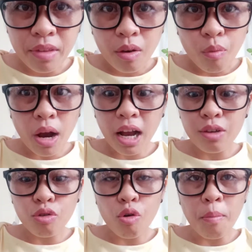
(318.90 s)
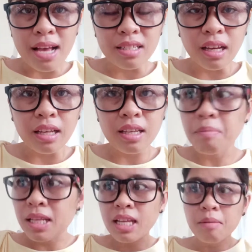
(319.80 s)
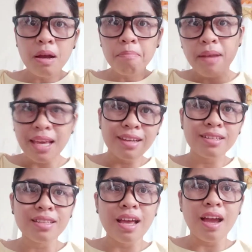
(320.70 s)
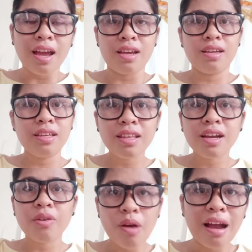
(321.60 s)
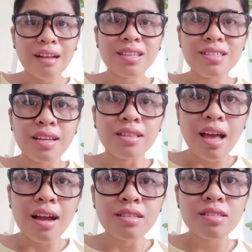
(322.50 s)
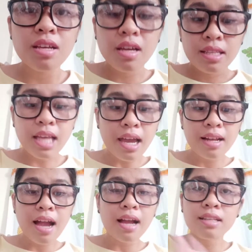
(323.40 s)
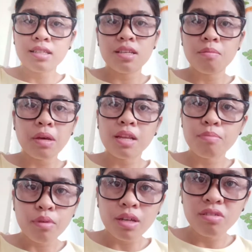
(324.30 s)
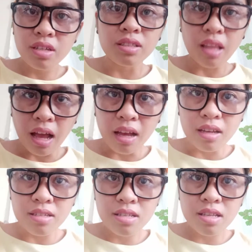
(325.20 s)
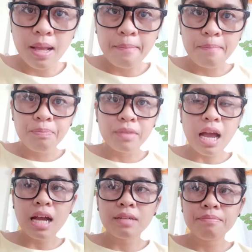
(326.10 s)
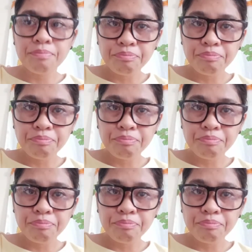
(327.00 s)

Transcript: Huwag kayong umasa na biglang mag-blink na hindi kayo kakaltasan ng tax. Dahil kakaltasan pa rin po kayo ng tax ng